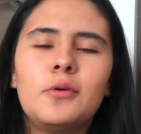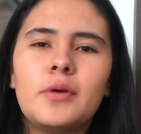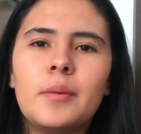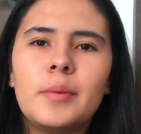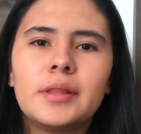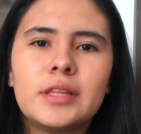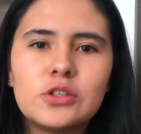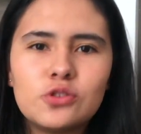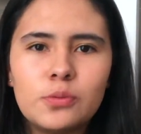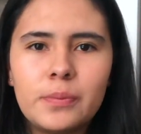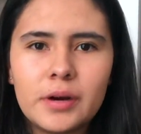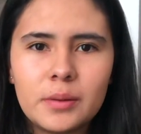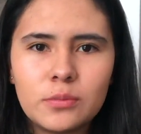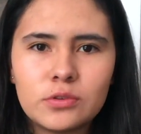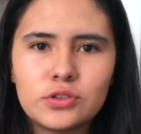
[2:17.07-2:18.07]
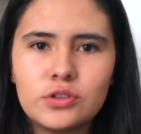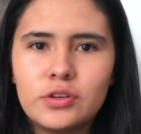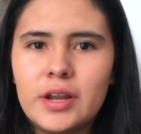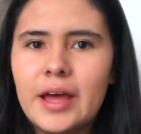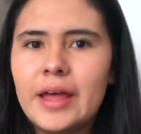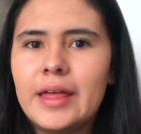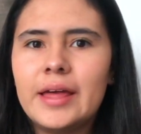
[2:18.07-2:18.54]
obviamente súper
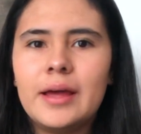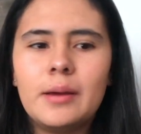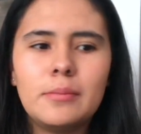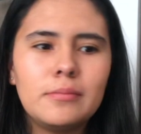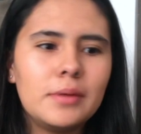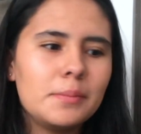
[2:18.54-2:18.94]
emocionada,